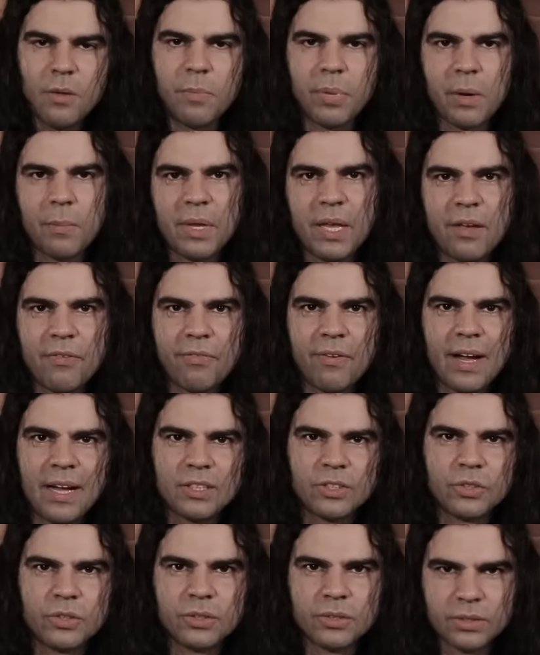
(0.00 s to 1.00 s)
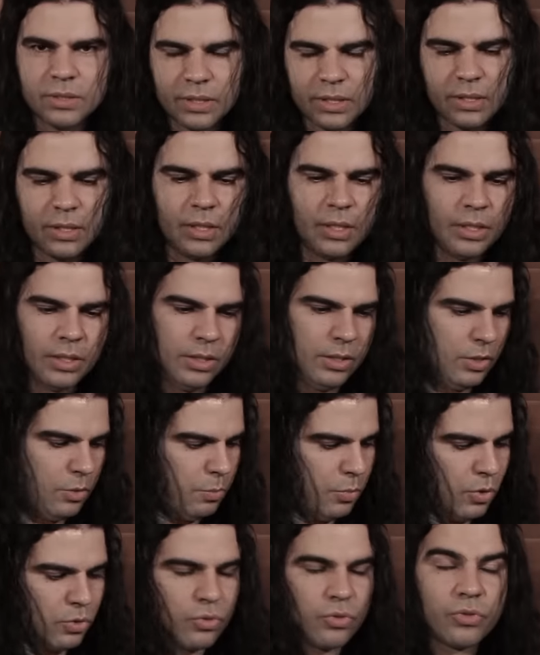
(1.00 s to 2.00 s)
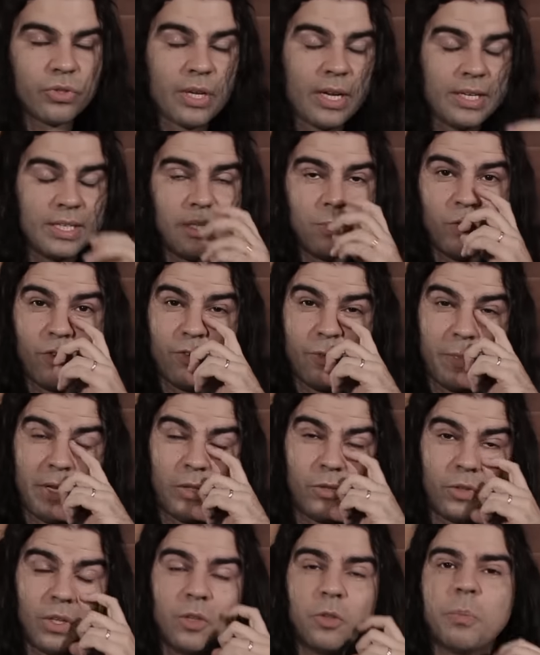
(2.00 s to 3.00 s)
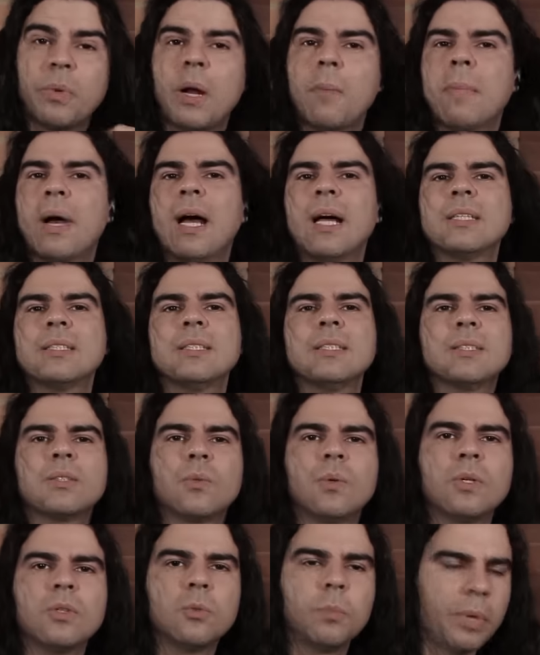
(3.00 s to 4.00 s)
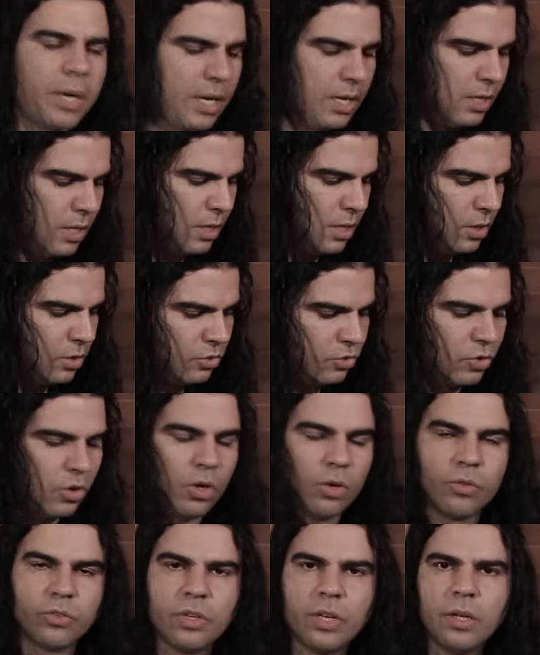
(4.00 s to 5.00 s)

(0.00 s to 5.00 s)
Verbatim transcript: E para mim é fácil, né? eu posso usar esse movimento tanto para bases quanto para solos,